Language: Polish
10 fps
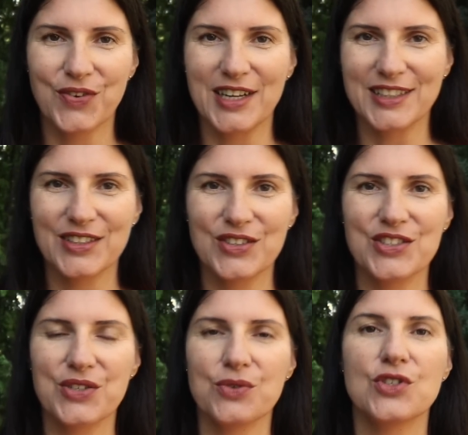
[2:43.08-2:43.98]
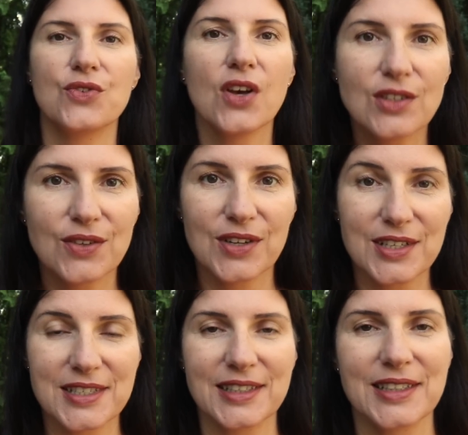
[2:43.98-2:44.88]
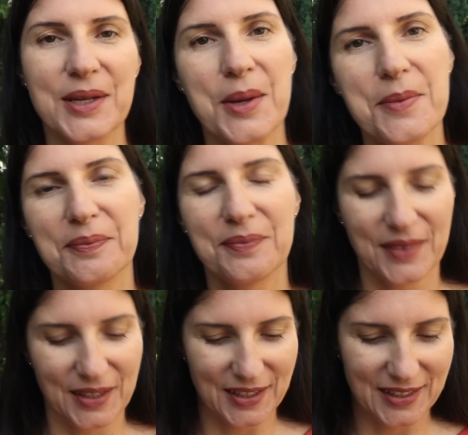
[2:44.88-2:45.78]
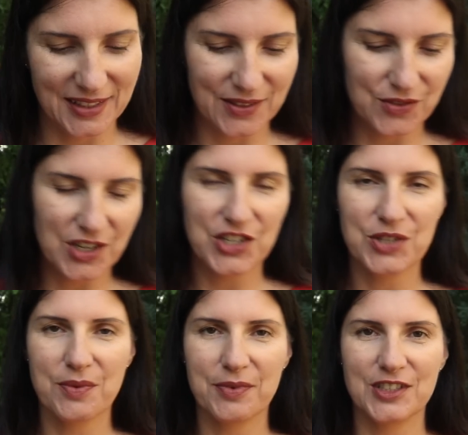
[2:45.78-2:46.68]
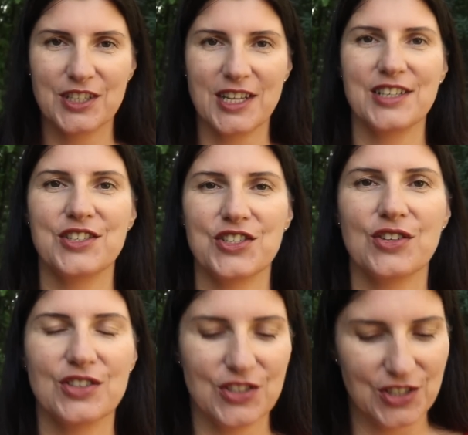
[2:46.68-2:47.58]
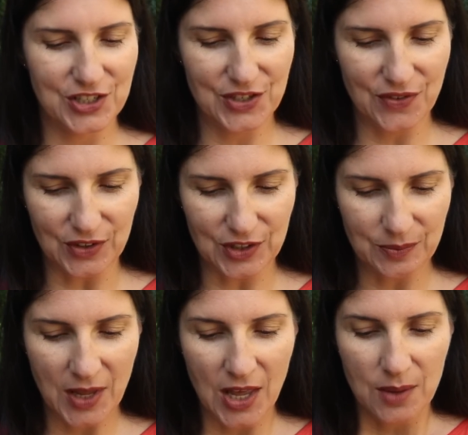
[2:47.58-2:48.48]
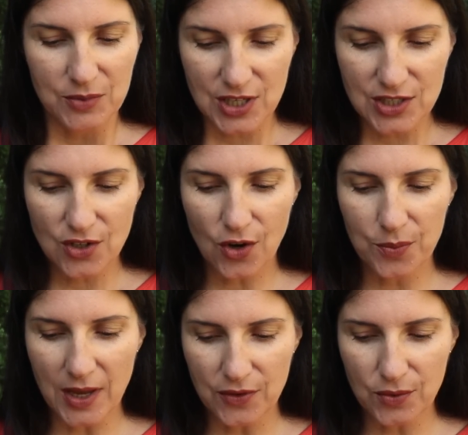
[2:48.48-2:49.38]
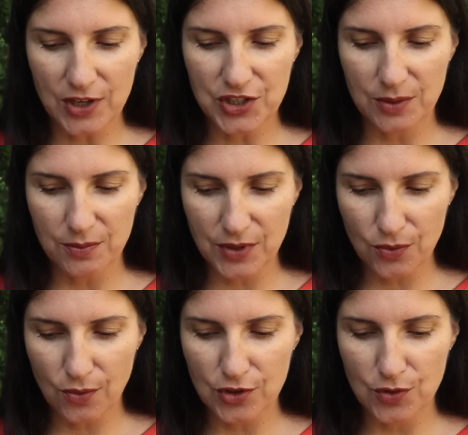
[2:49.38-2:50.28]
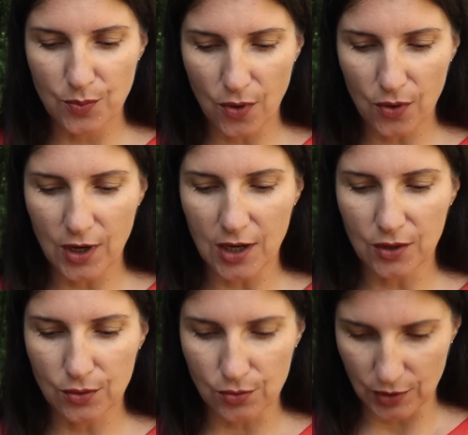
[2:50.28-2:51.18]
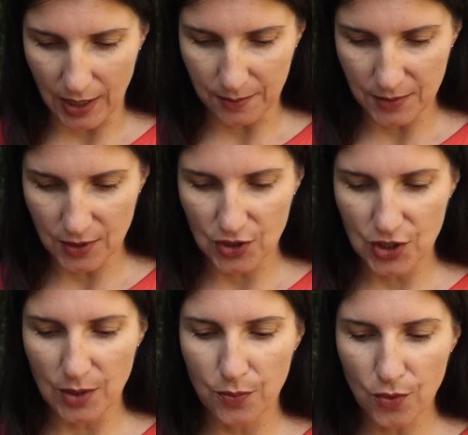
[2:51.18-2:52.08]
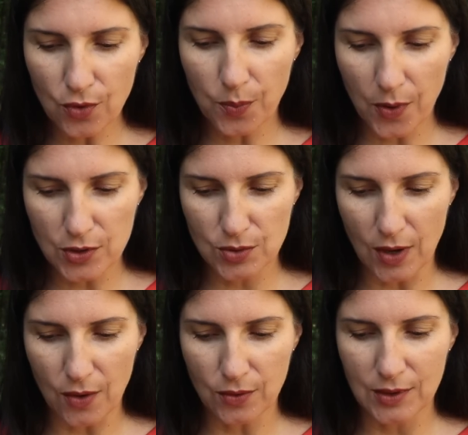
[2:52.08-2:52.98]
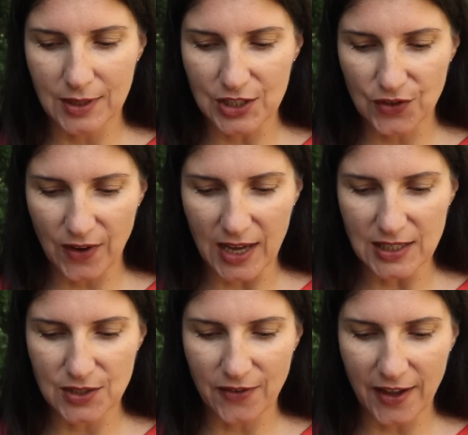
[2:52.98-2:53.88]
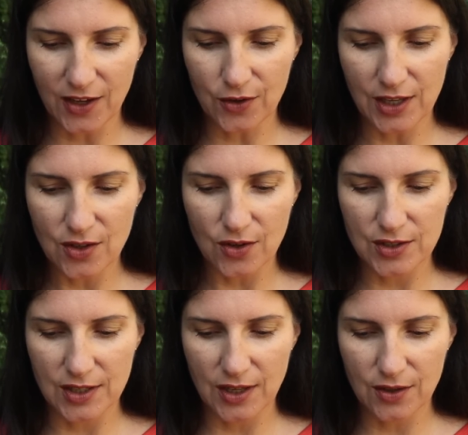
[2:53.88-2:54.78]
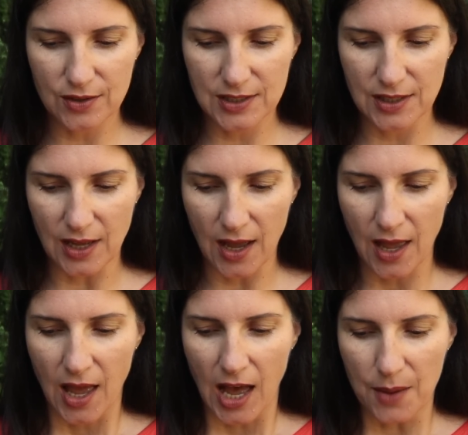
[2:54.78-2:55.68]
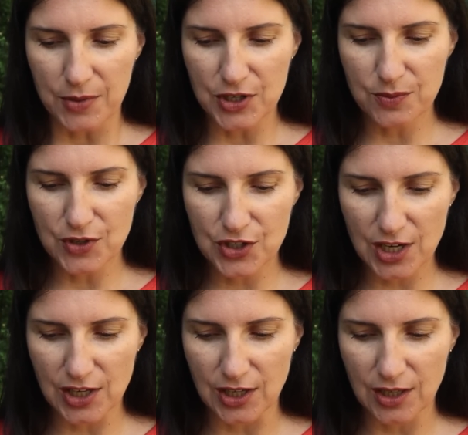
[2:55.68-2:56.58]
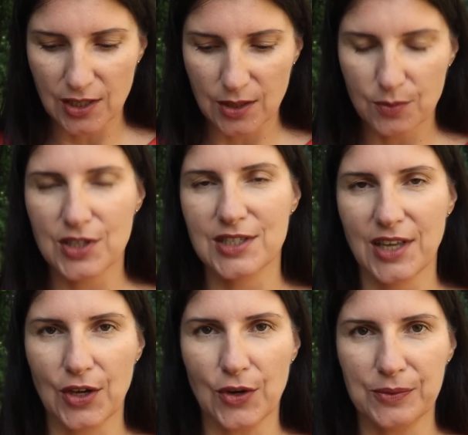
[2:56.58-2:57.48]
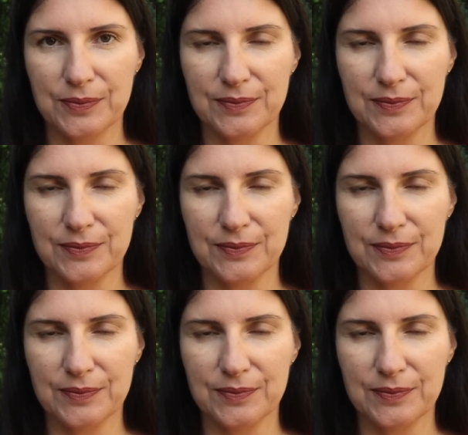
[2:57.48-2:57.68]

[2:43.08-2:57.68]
czwarty rozdział i dziewiąty werset. E, wczoraj żeśmy czytali dziesiąty, dzisiaj dziewiąty. Przez to objawiła się miłość Boga ku nam, że Bóg posłał na świat swego jednorodzonego Syna, abyśmy żyli przez Niego.